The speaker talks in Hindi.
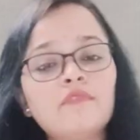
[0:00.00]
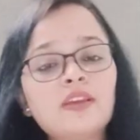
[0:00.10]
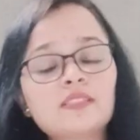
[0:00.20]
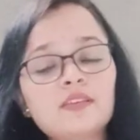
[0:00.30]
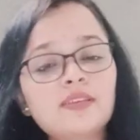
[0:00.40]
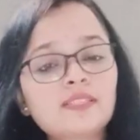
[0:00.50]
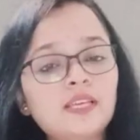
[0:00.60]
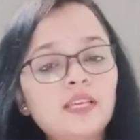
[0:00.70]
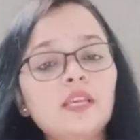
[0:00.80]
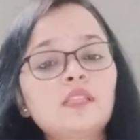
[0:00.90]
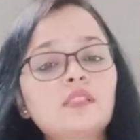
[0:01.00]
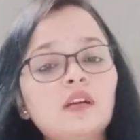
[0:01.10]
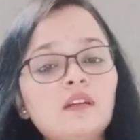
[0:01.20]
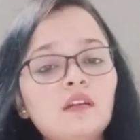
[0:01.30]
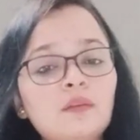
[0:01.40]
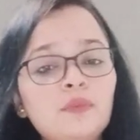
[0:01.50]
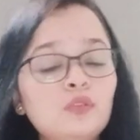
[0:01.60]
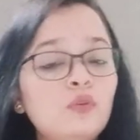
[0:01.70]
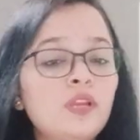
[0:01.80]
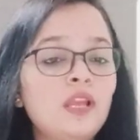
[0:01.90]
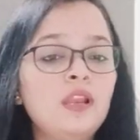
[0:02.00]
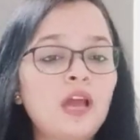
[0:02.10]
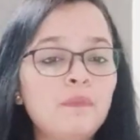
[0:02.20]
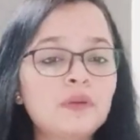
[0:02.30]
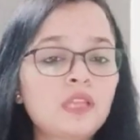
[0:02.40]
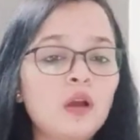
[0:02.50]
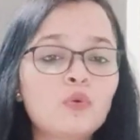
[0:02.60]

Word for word: वैसे वैसे ही संक्रमितों के लापता